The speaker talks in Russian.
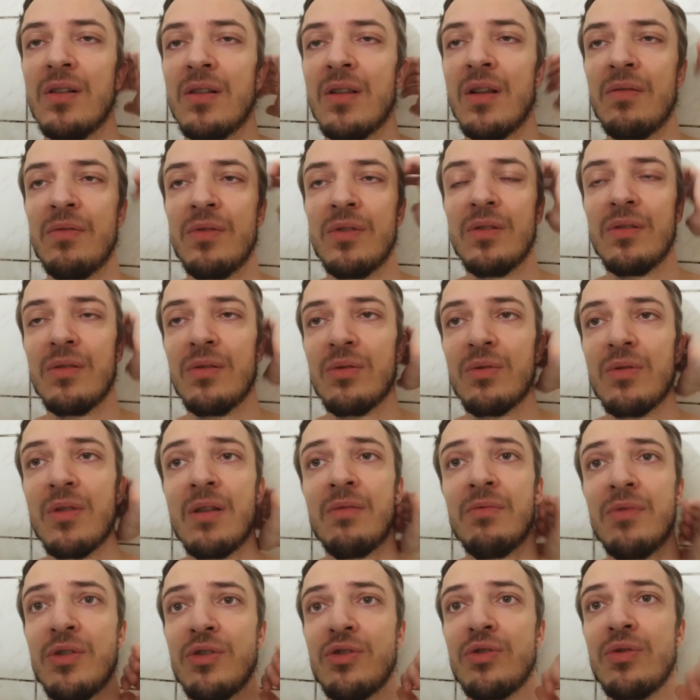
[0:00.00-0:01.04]
главное, ну,
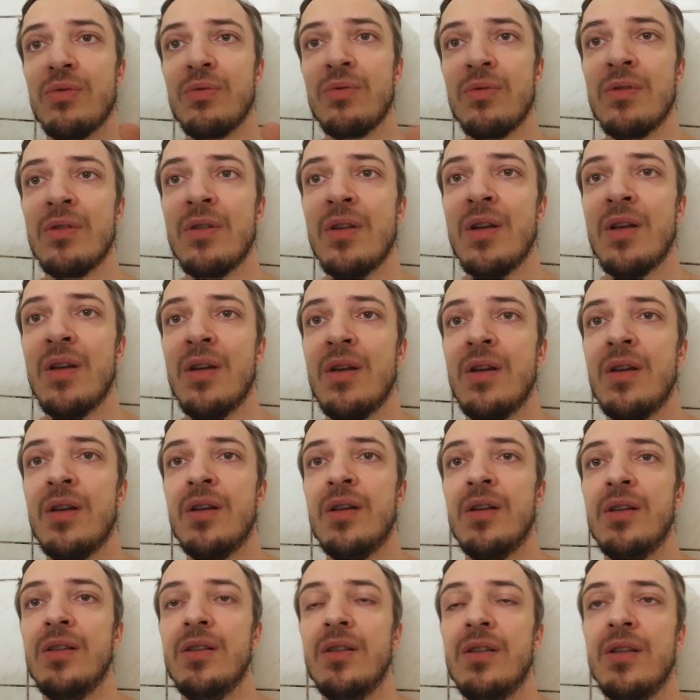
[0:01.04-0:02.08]
главное, что он
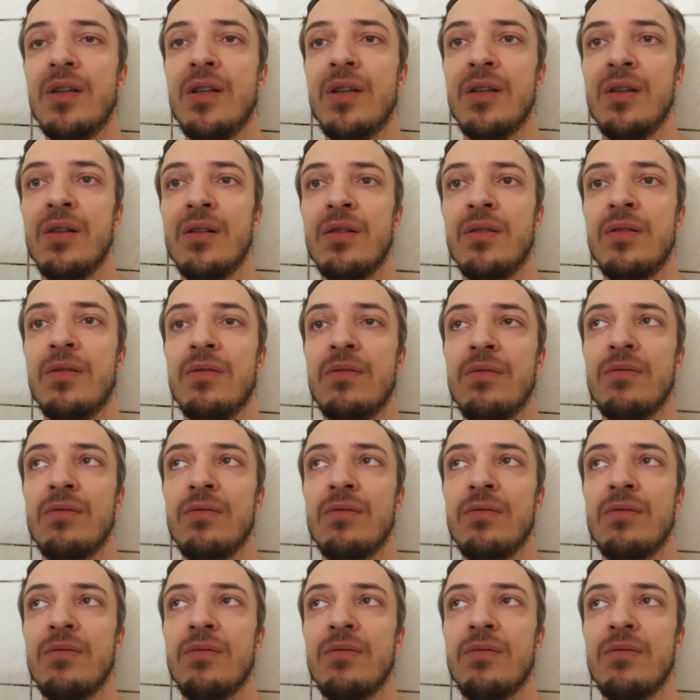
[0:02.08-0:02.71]
не,